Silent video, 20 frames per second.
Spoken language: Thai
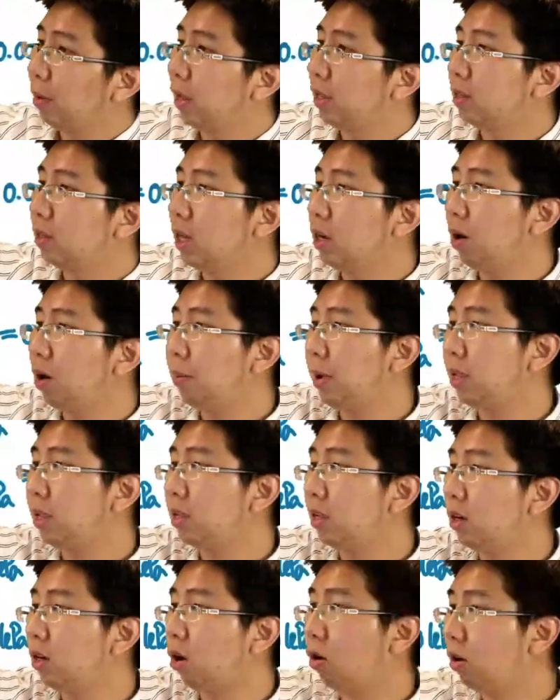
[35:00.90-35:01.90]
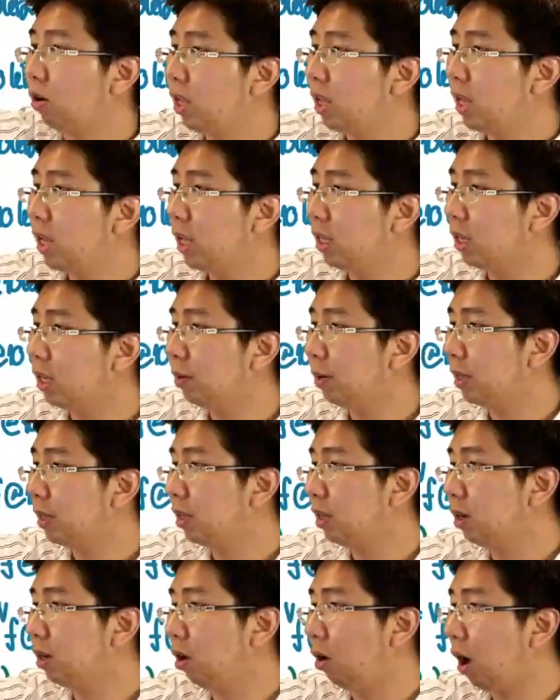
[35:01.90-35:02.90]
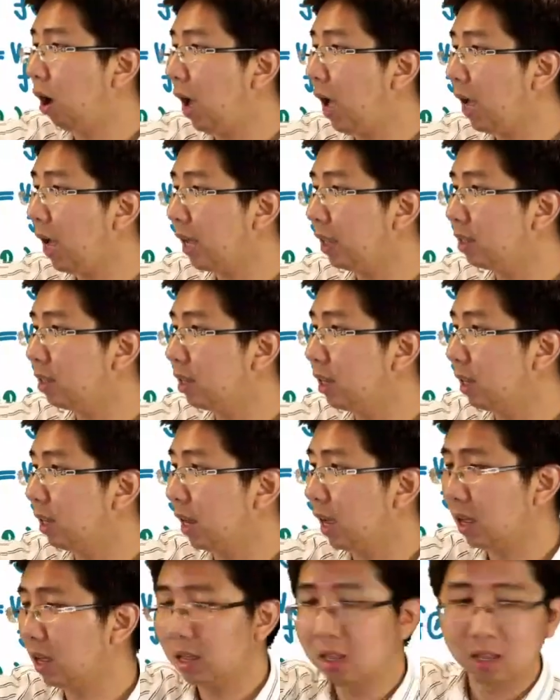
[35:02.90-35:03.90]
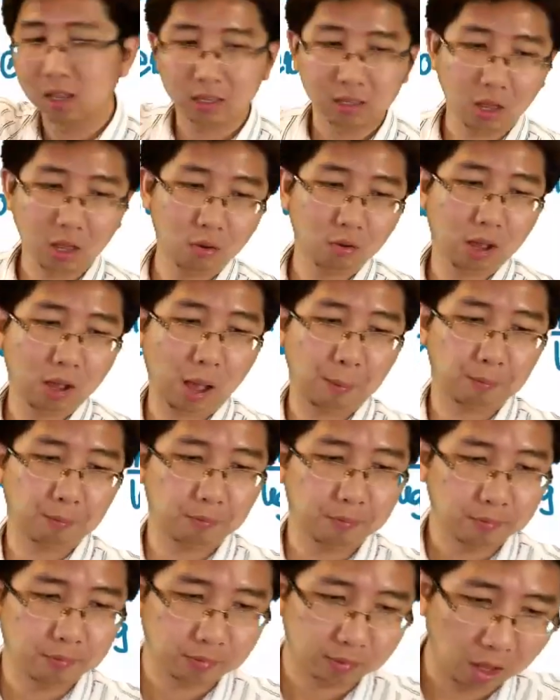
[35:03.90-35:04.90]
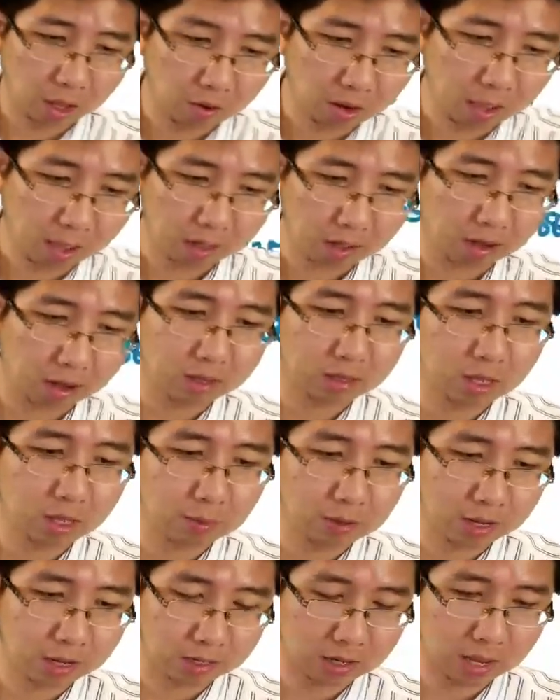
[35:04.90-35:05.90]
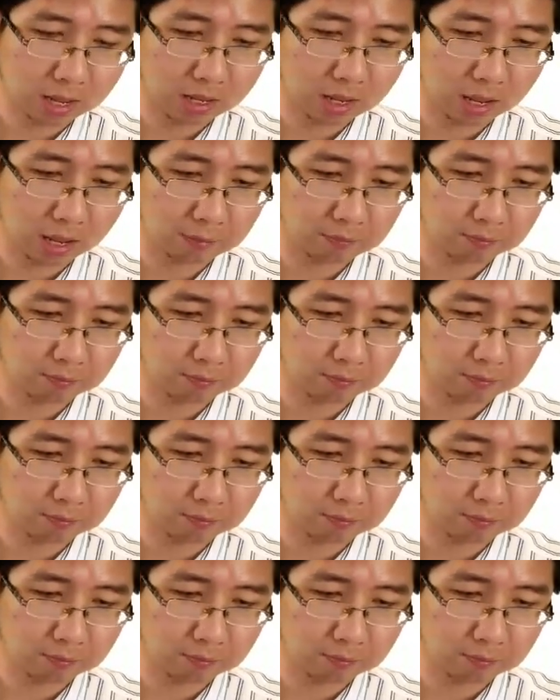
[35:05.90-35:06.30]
เชอร์ว่าเพเชอร์ของรีฮีตคือเพเชอร์ของ 5 กับ4นะเท่ากับเท่าไหร่ก็อินเทอร์เพลตได้ครับ